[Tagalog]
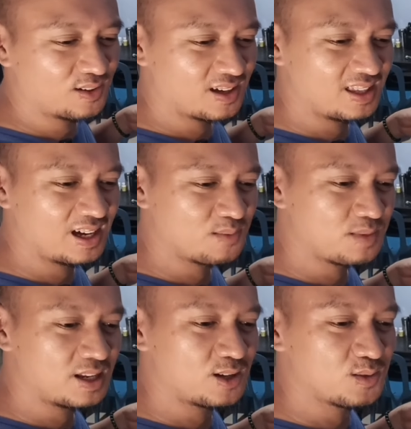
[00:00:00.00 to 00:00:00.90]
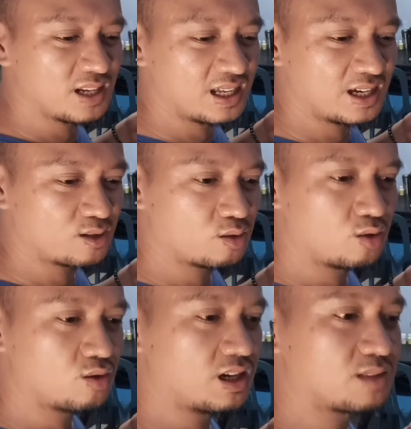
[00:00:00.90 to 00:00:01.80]
Okay na ang panahon, wala lang
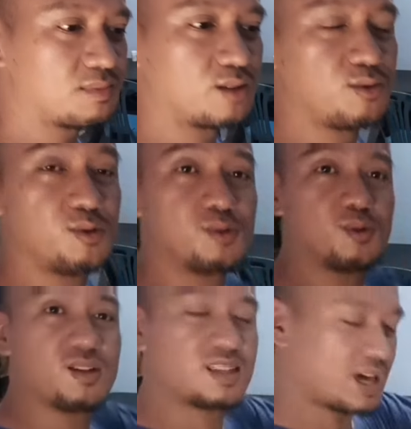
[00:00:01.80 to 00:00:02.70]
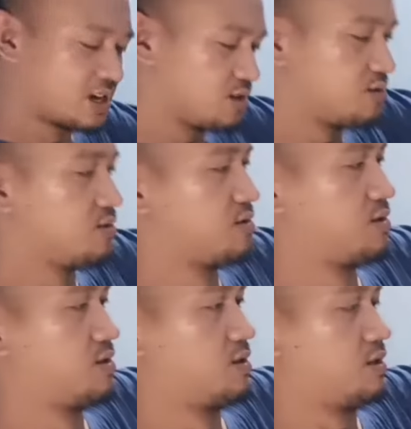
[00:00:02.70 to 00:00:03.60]
kulog at magluluto na tayo.
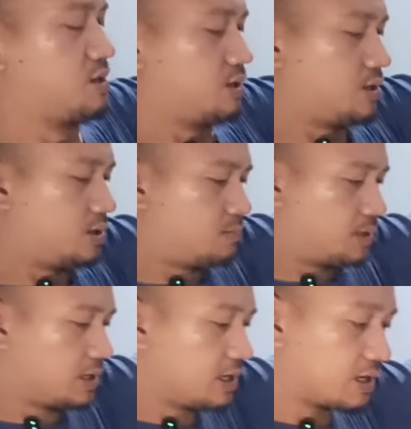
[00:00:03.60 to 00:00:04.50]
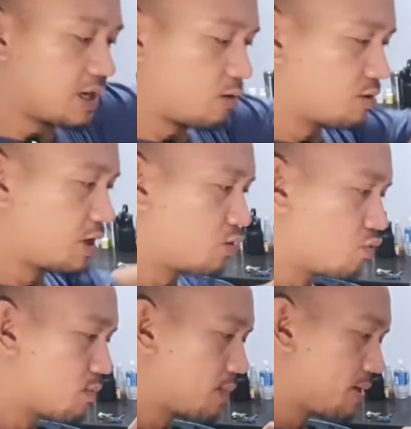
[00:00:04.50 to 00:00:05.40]
Maglalagay ako ng
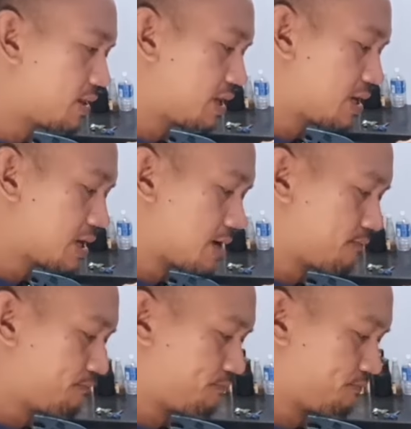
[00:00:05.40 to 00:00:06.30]
lumang mantika.